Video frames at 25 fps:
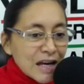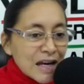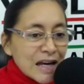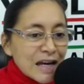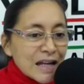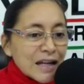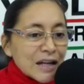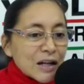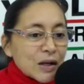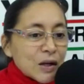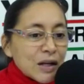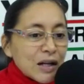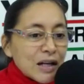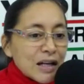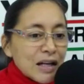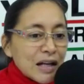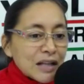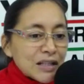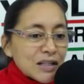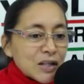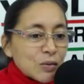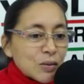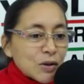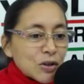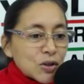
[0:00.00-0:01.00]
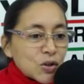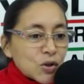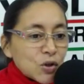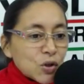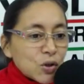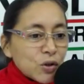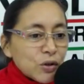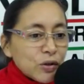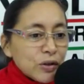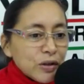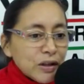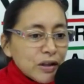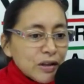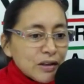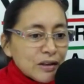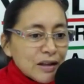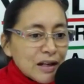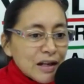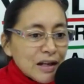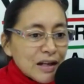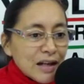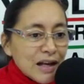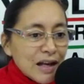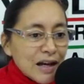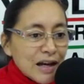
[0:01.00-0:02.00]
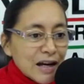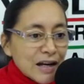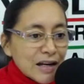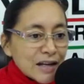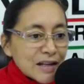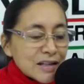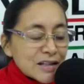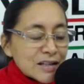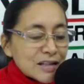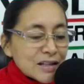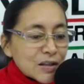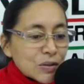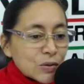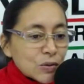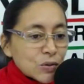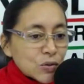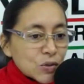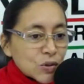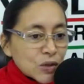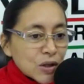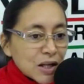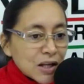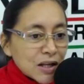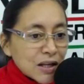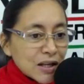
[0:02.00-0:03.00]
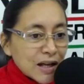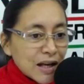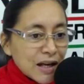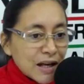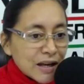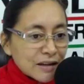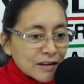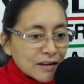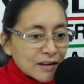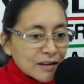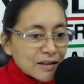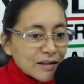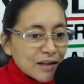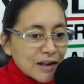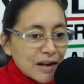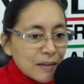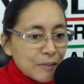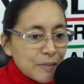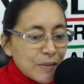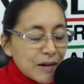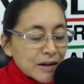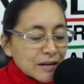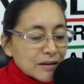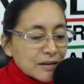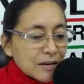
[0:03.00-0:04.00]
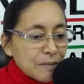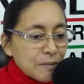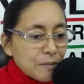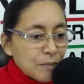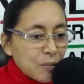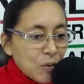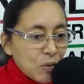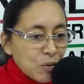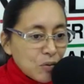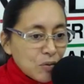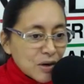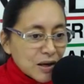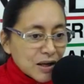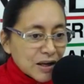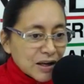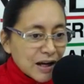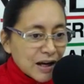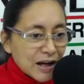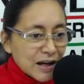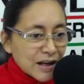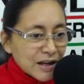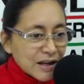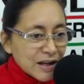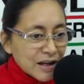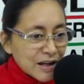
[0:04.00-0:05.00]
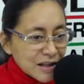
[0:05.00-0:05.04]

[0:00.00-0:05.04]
en, la situación de la institucionalidad, de la parte pública,